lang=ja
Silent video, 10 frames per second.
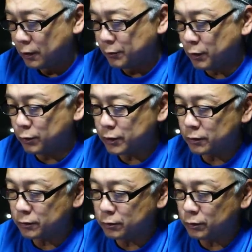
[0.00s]
まあ、
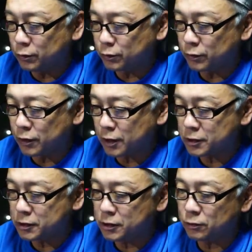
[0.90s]
コダックゴールドら
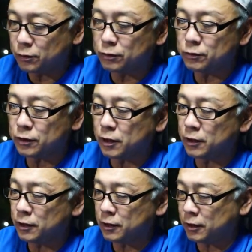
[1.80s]
しいというか、
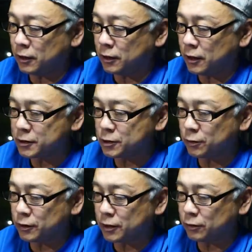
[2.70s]
えー、いい発
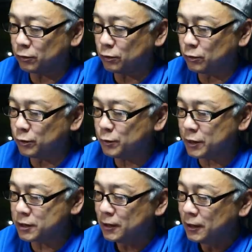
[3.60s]
色になってると思い
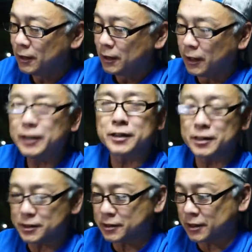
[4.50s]
ます。はい、
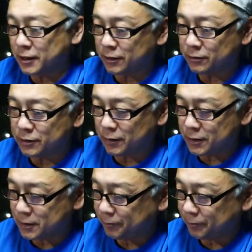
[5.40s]
ケンちゃんさんありがとうございます。